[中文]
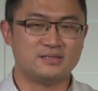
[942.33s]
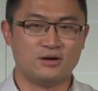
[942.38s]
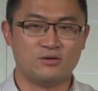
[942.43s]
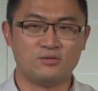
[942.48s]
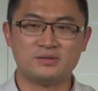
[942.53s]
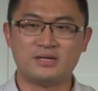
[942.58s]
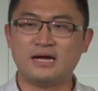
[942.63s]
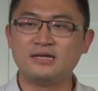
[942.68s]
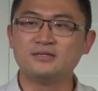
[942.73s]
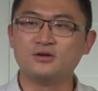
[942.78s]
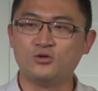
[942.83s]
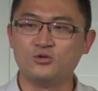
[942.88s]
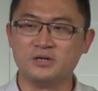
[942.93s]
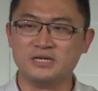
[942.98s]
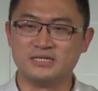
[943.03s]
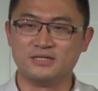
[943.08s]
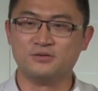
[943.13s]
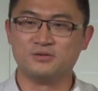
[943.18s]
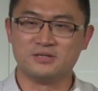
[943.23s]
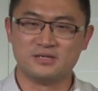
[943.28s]
我她是护理
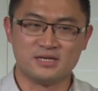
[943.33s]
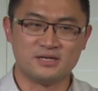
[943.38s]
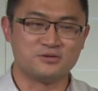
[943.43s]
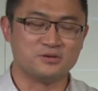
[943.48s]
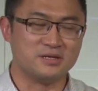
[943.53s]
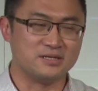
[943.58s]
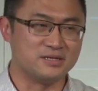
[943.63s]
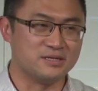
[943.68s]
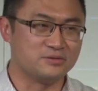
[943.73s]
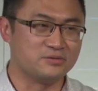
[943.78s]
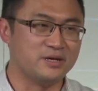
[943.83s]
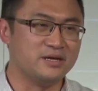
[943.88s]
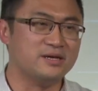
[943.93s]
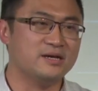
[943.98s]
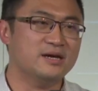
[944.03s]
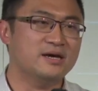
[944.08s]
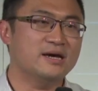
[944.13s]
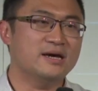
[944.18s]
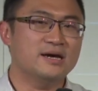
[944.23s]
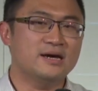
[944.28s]
系，我是医学系，所以
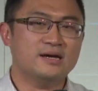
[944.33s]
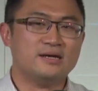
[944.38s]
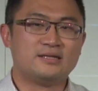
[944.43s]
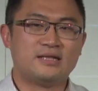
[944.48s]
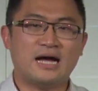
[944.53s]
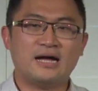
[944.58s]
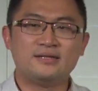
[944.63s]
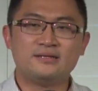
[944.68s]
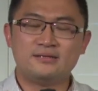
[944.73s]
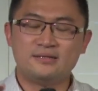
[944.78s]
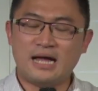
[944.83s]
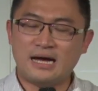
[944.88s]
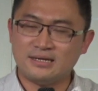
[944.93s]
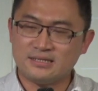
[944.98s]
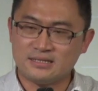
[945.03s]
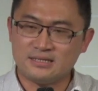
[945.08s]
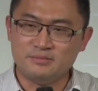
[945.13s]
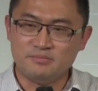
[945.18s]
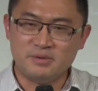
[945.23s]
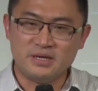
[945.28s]
她大
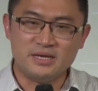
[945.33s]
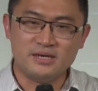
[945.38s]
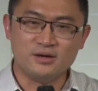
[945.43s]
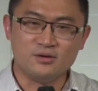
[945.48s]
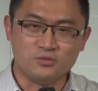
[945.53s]
四毕业，